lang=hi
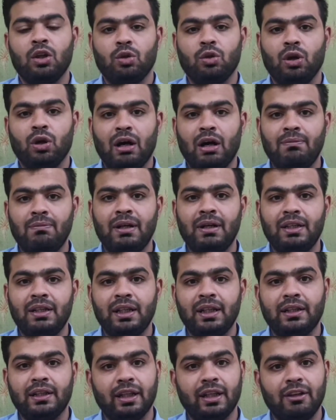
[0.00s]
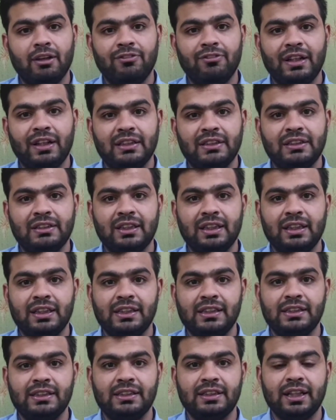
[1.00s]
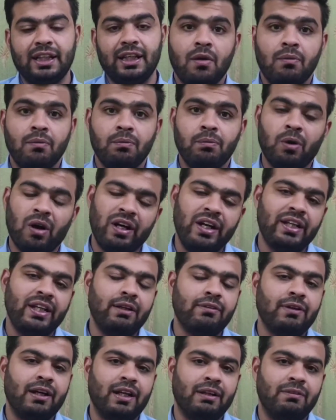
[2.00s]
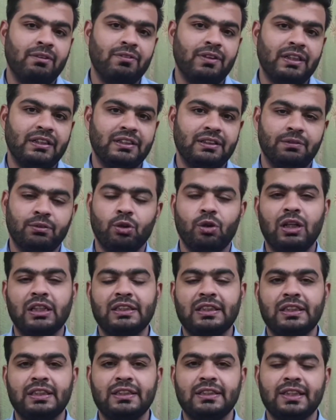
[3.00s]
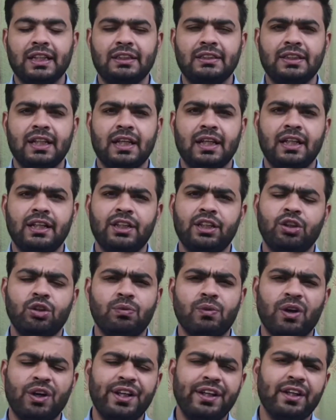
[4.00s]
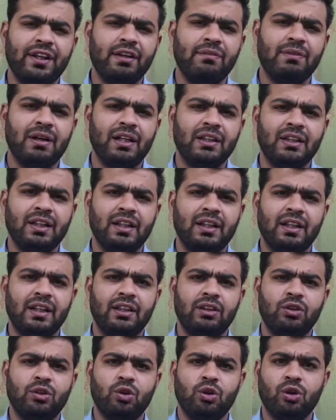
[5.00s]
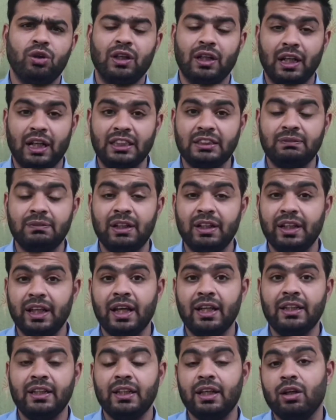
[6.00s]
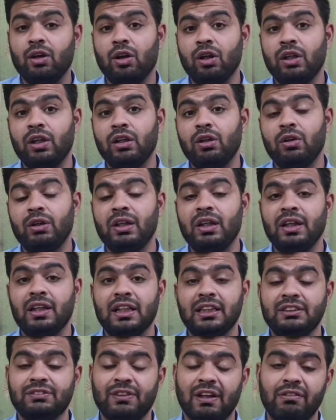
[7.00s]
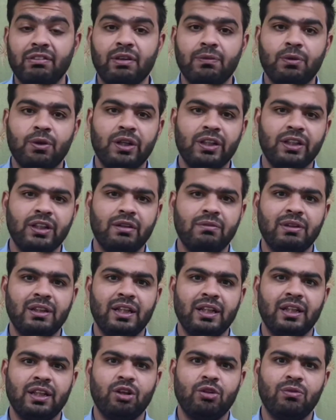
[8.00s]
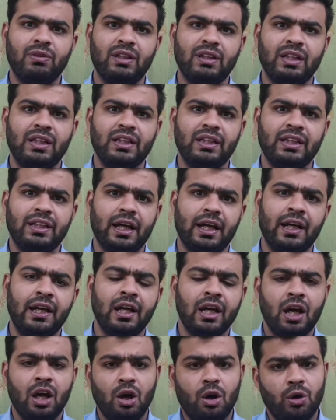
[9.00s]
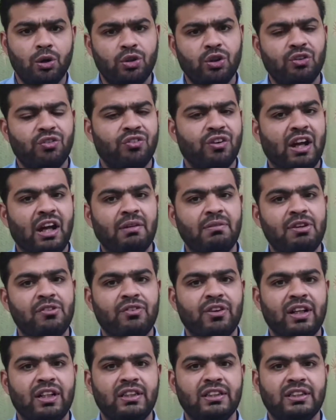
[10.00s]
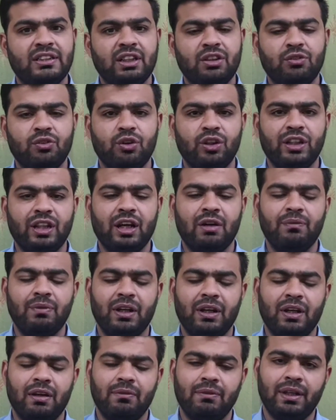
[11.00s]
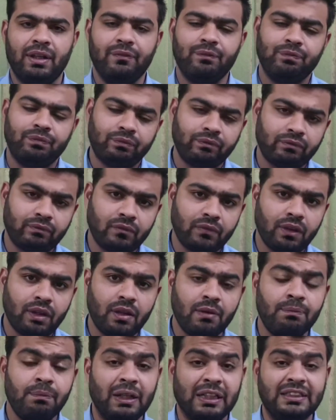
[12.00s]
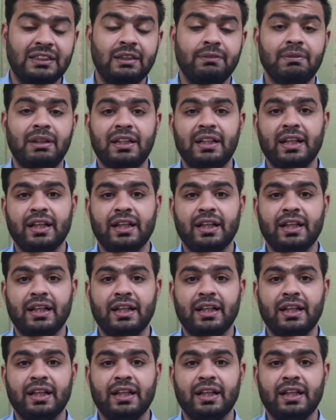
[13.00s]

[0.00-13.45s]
तो अब बढ़ जाते हैं फ्रेंड्स इसके बॉडी के बारे में फ्रेंड्स अब थोड़ा सा डिस्कस कर लेते हैं तो बॉडी की अगर बात करें तो ग्लास बिल्ड की आती है कॉर्निंग गोरीला ग्लास फाइव की प्रोडक्शन हमें देखने को मिल जाती है और जो फ्रेम है फ्रेंड्स वो यहाँ पे हमें प्लास्टिक बिल्ट